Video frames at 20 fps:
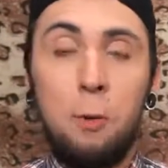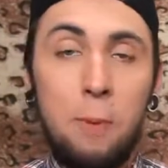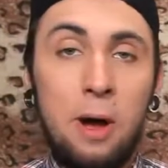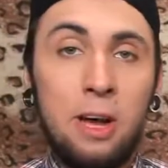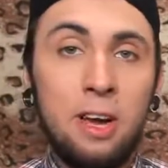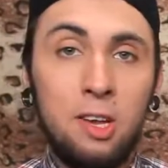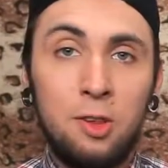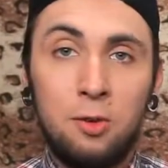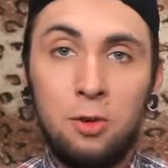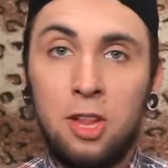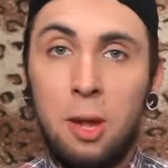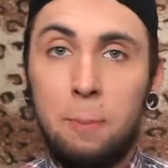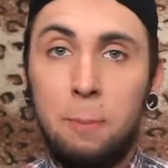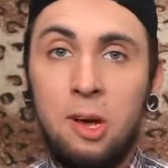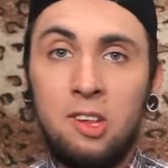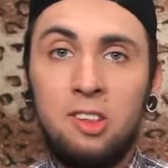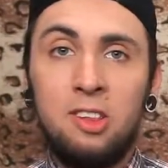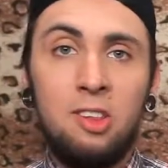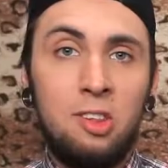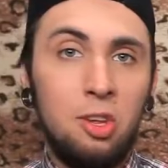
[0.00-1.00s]
показывает
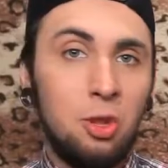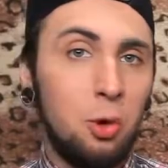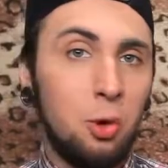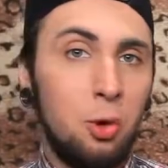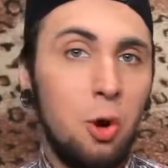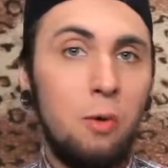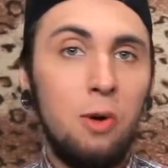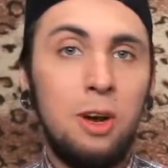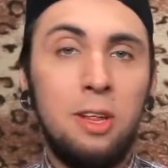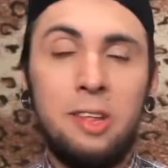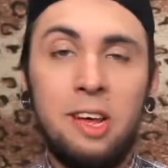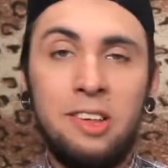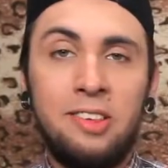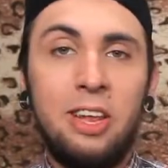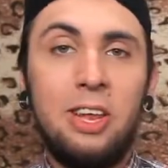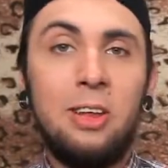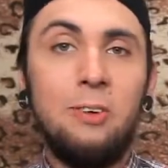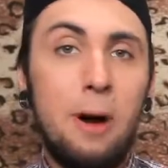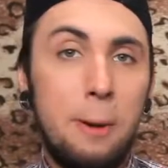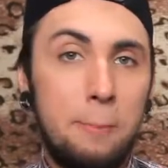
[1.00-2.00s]
опасности другого летательного